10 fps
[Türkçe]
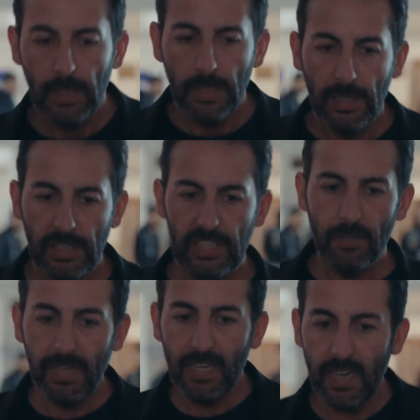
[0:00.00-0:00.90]
lazım.
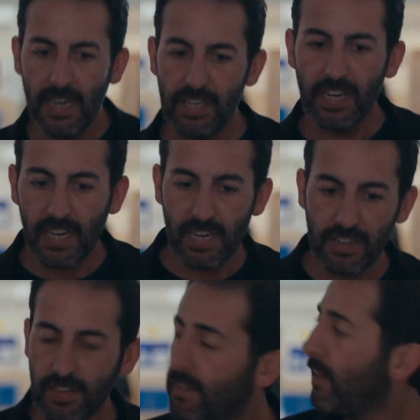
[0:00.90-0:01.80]
Cemal'in her şeyini
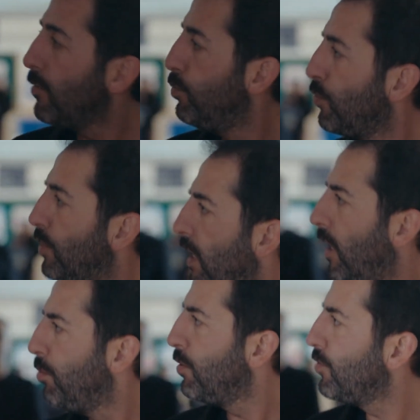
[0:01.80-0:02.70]
araştırırsak
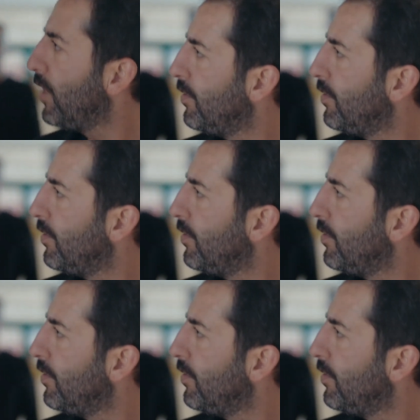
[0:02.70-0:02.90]
mutlaka buluruz